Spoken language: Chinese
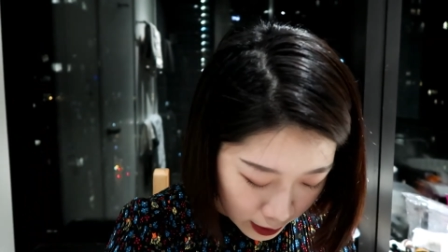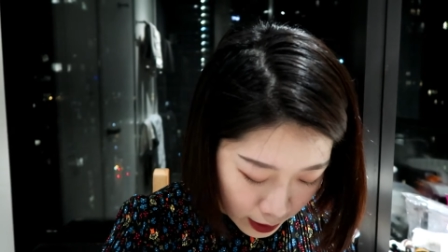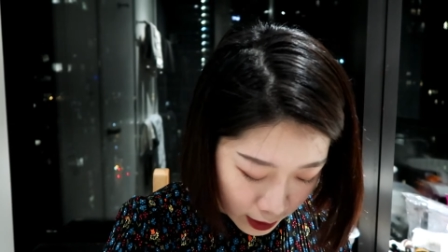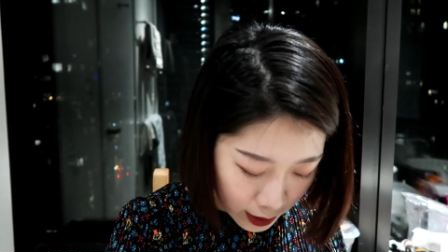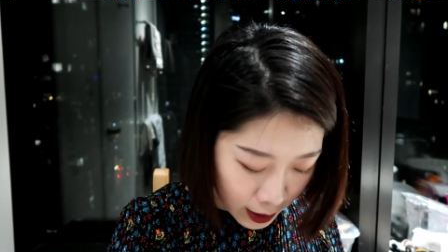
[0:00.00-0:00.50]

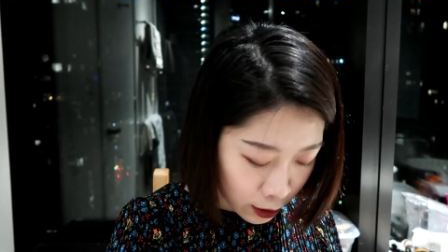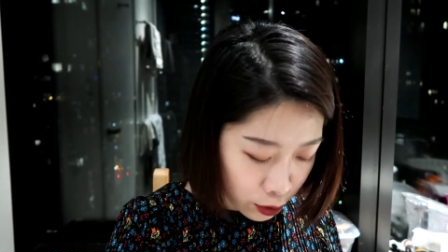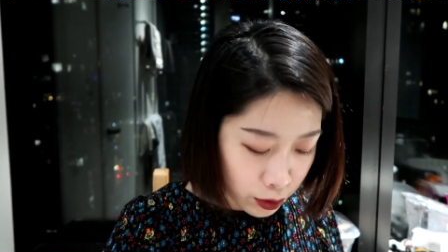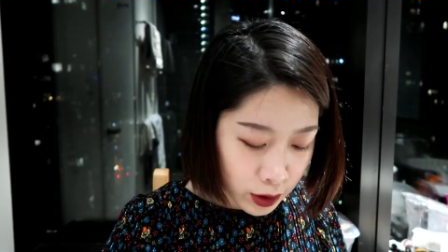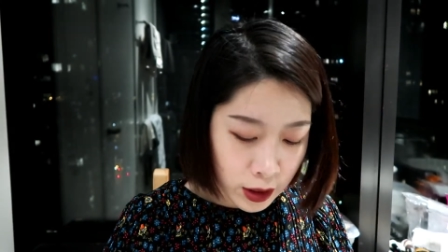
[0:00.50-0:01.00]
再接下来要
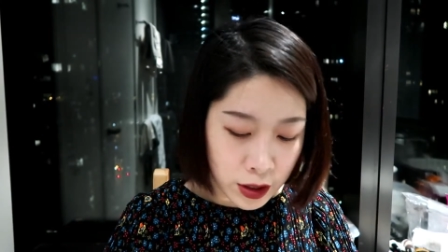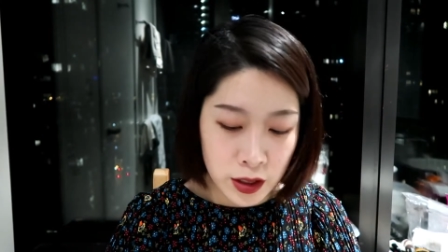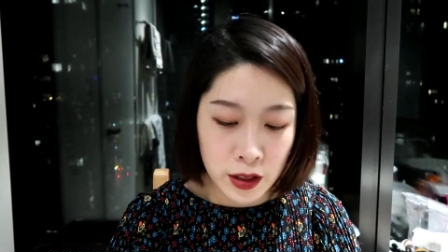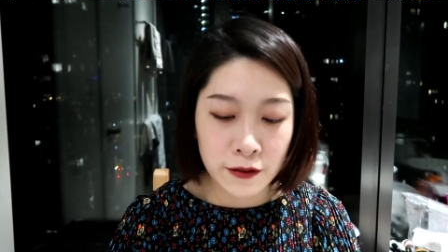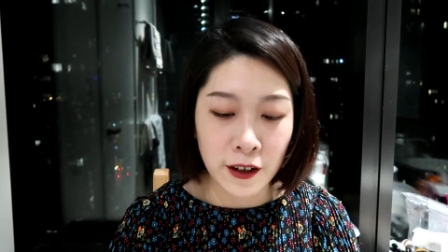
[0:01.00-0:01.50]
说的呢
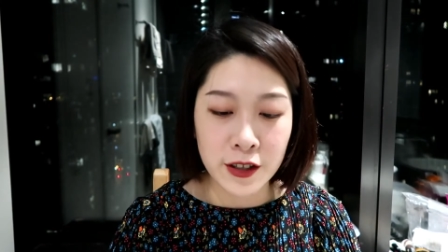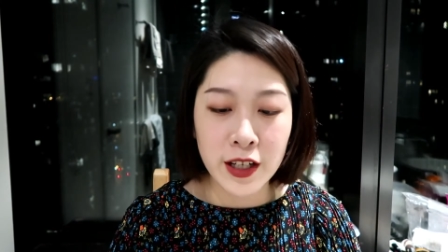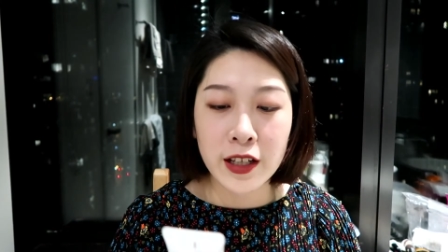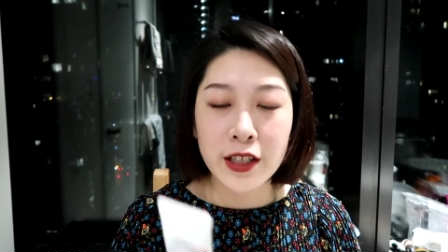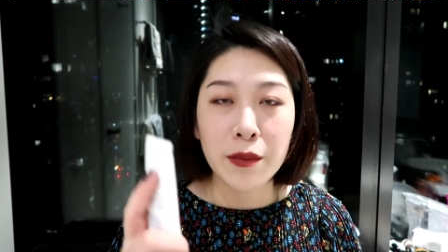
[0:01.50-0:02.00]
是一个防
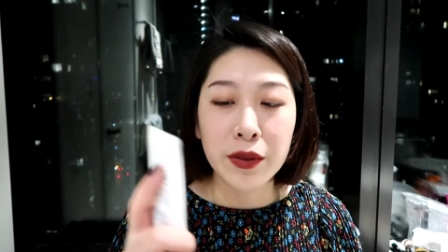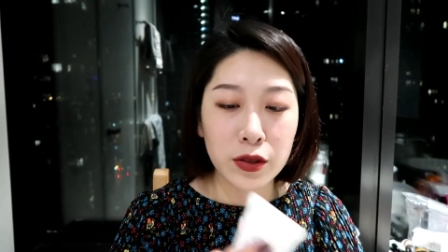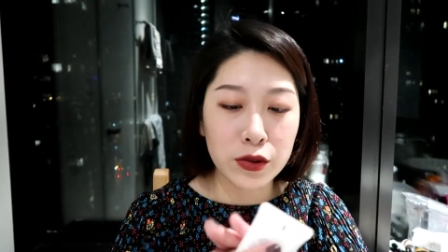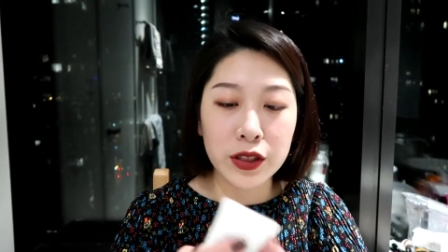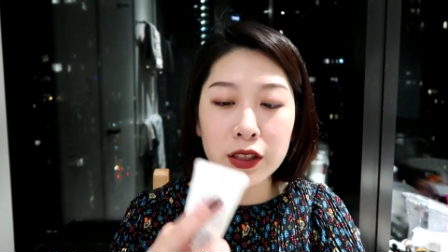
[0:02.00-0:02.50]
晒的产
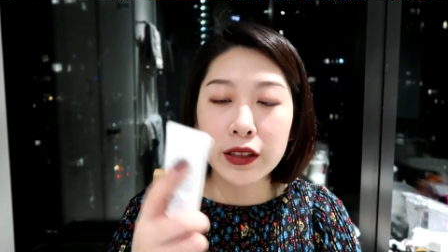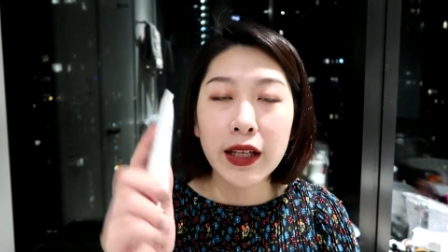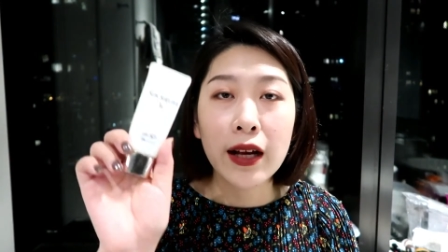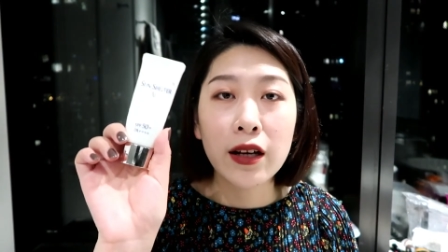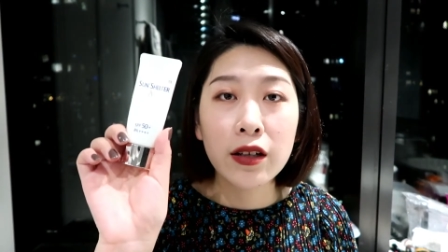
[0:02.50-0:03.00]
品，就是这个
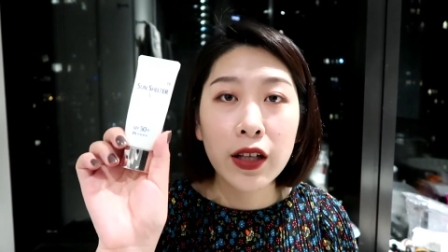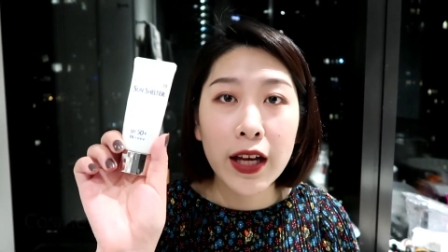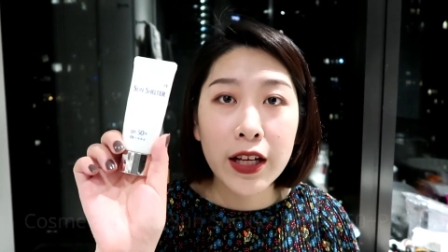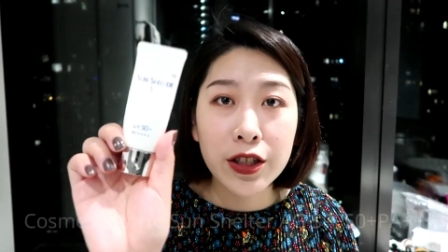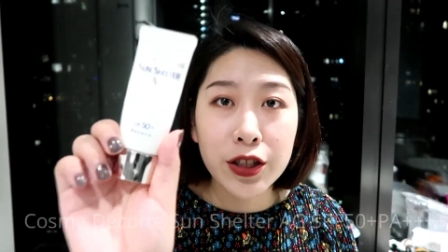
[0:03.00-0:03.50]
黛珂的
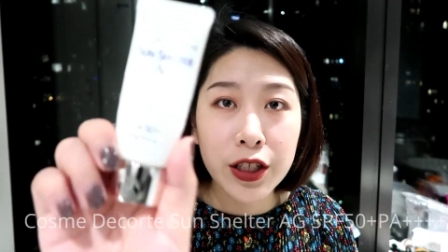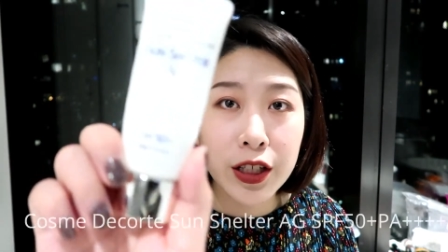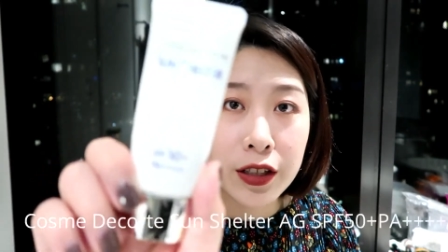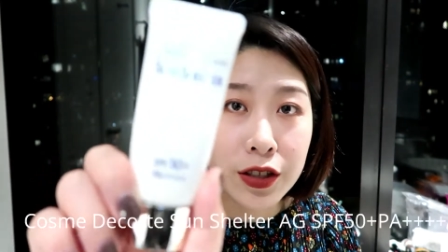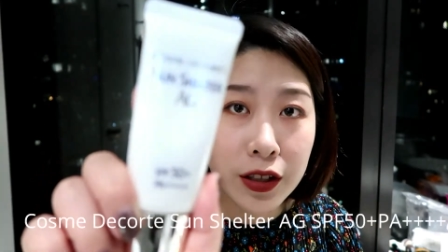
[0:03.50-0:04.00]
A
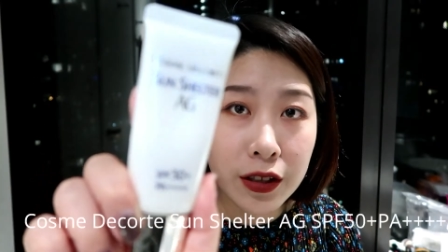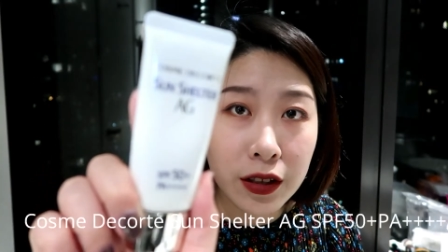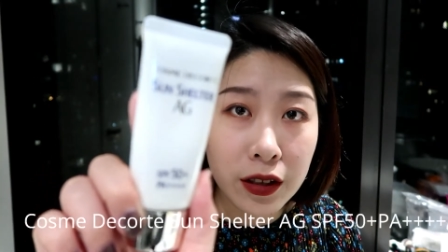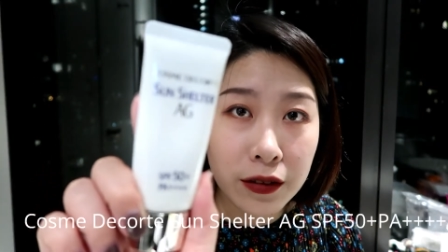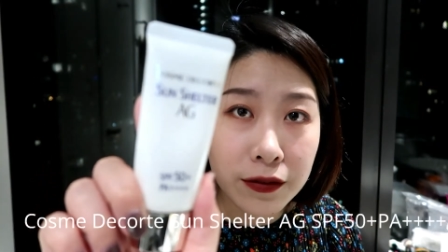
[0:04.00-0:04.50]
G 的这
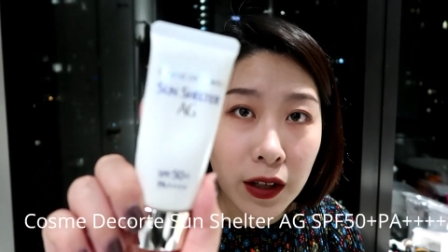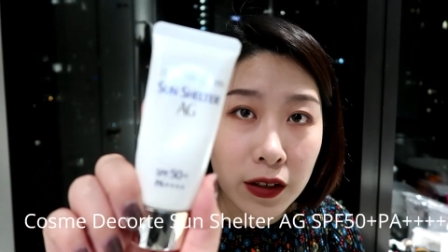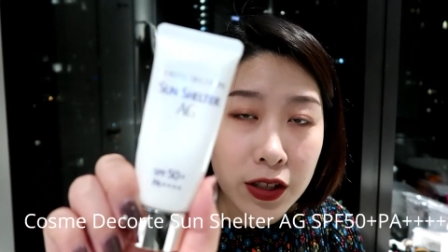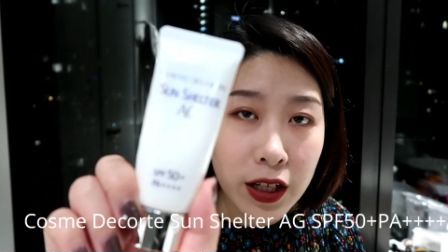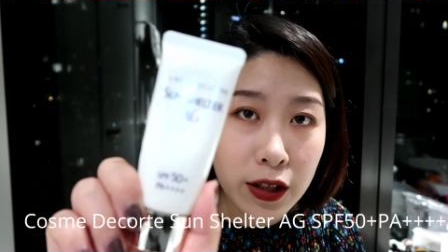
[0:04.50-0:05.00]
个
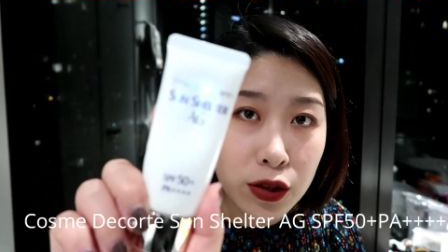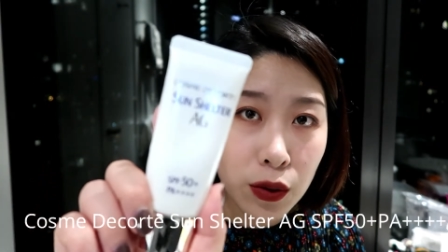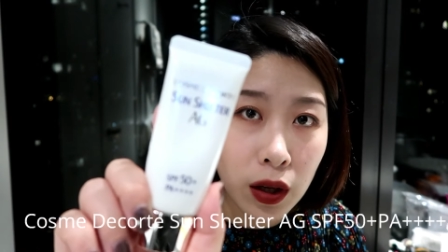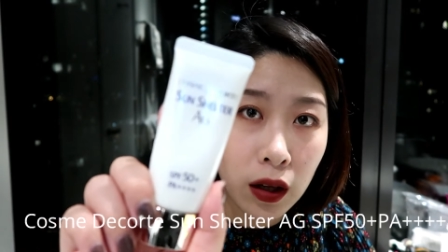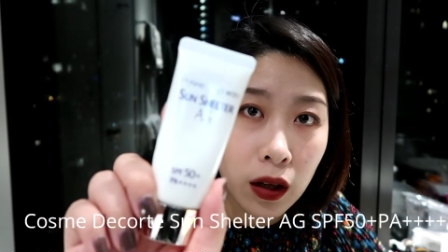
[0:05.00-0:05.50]
防晒
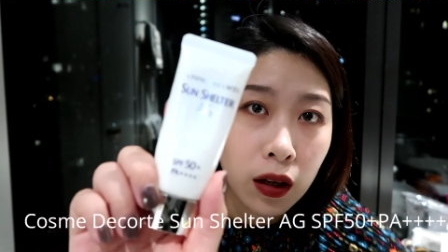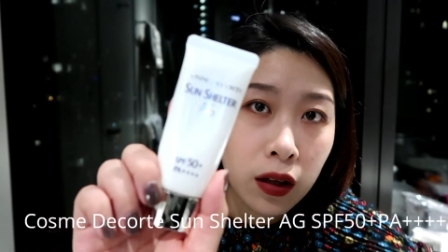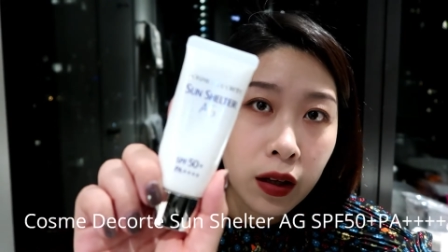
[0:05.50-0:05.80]
霜。